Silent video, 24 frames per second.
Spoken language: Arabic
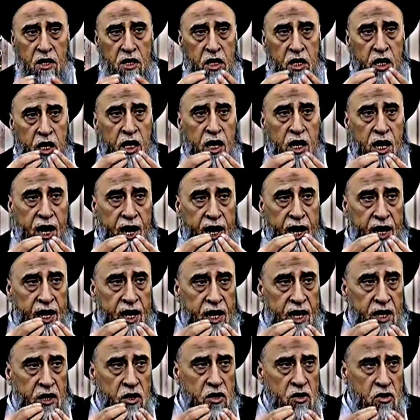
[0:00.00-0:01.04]
يقرأ
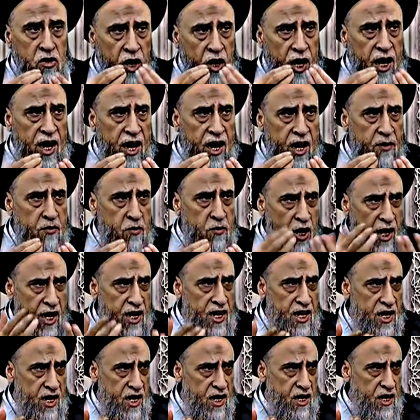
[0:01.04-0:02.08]
عليه دعاء
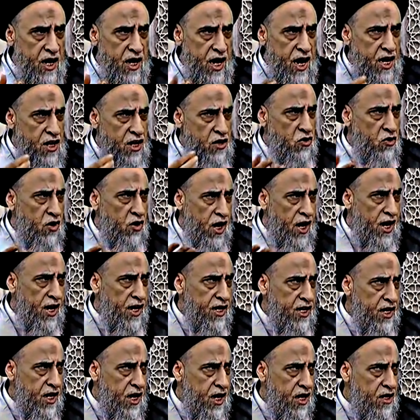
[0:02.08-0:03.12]
معين أي دعاء
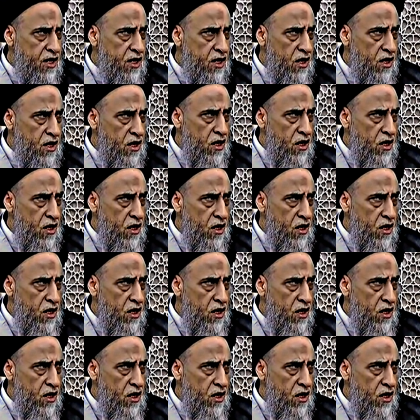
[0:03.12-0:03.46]
كان